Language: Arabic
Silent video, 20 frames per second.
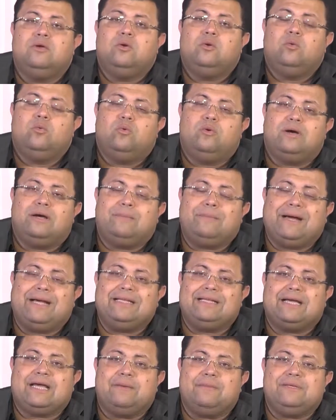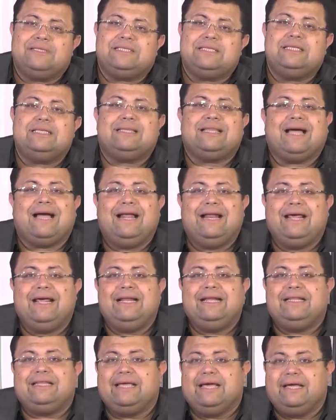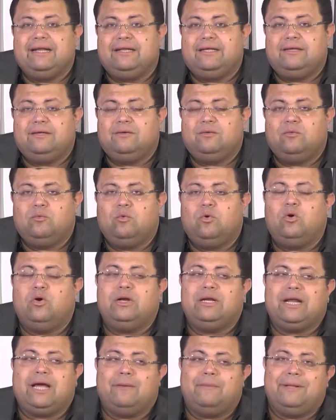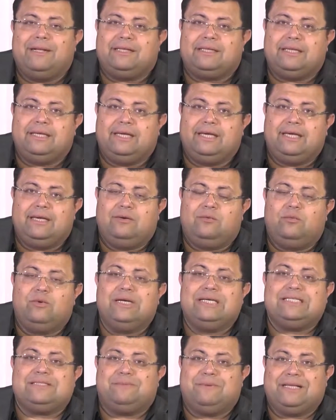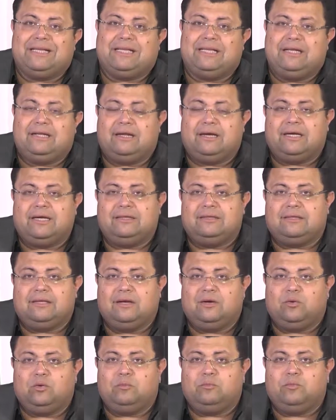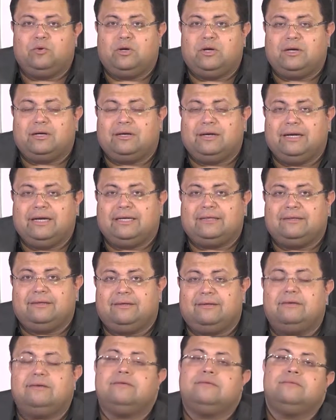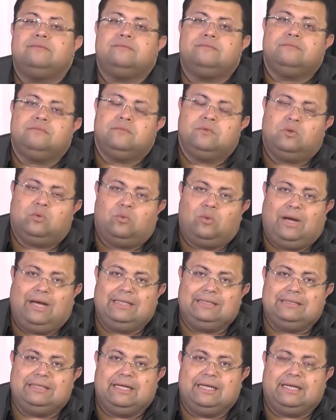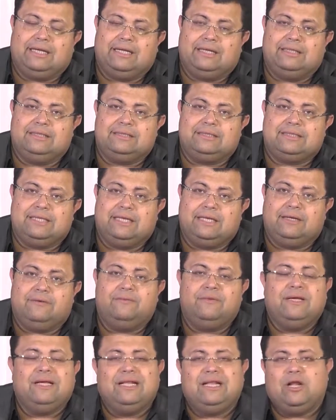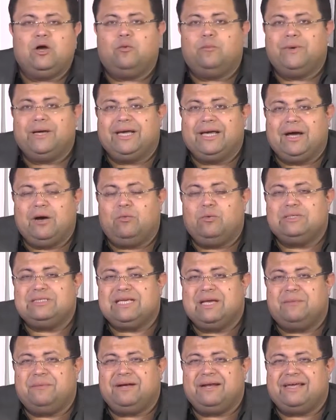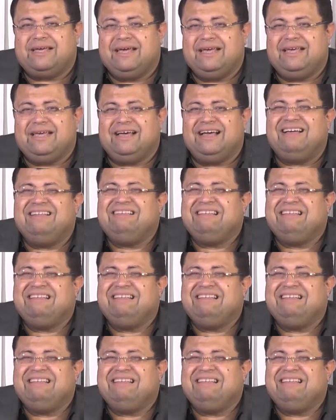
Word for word: وبعد خمس سنين تعالى لي تاني وقول لي عملت ايه واثبت لي انك انت جود مور كاركتر وهدي لك الجنسيه لو متجوز امريكيه